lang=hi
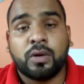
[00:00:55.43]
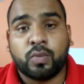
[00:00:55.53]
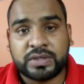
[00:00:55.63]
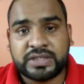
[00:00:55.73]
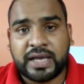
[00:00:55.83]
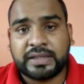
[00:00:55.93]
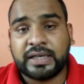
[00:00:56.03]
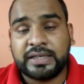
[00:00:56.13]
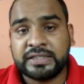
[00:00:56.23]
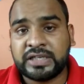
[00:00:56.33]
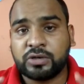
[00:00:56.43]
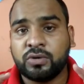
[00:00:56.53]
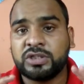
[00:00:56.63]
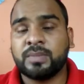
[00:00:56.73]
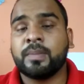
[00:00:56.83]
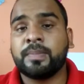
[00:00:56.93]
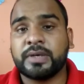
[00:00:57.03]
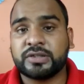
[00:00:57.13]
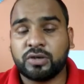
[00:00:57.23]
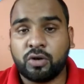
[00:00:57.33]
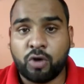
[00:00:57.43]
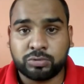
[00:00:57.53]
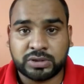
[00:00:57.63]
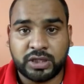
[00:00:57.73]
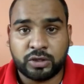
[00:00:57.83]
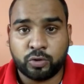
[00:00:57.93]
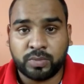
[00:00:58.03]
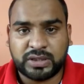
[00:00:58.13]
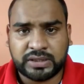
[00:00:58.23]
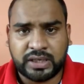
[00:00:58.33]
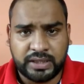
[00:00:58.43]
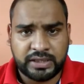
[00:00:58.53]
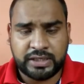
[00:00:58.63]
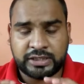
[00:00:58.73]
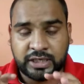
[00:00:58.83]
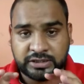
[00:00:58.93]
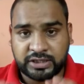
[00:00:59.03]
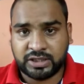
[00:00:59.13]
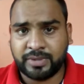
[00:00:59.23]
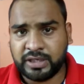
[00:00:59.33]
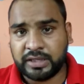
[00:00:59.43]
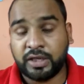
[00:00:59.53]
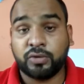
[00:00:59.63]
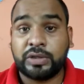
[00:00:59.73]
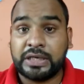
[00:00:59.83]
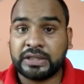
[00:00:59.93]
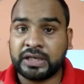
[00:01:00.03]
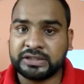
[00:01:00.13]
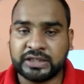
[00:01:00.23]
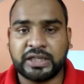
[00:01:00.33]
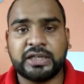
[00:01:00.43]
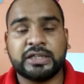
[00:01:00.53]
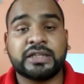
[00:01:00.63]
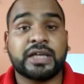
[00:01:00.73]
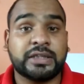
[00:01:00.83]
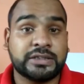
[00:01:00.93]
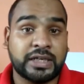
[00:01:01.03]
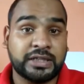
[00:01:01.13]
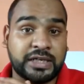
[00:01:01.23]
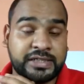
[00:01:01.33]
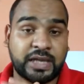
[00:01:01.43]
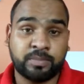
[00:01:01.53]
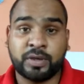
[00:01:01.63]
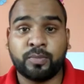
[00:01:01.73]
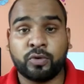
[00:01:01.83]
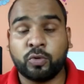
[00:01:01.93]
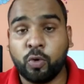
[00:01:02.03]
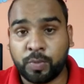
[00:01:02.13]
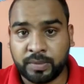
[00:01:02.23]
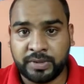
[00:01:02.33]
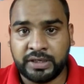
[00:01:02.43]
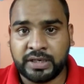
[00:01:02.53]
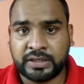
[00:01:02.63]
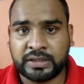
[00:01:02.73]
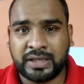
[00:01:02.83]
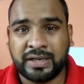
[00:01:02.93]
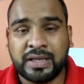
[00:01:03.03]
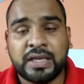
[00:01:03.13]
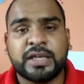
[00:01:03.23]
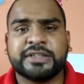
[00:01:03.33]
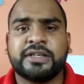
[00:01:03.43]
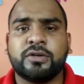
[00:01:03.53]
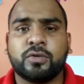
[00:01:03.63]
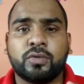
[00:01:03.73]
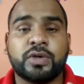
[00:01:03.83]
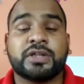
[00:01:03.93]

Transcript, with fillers: वर्जन आया था इस टेक्नोलॉजी में हमें फेस अनलॉक का ऑप्शन देखने को मिलता था लेकिन ये इतना चर्चा में नहीं आता क्योंकि ये इतना सटीक नहीं था साथ ही सही तरीके से आपके फ़ोन को ओपन भी नहीं करता था इसलिए लोगों को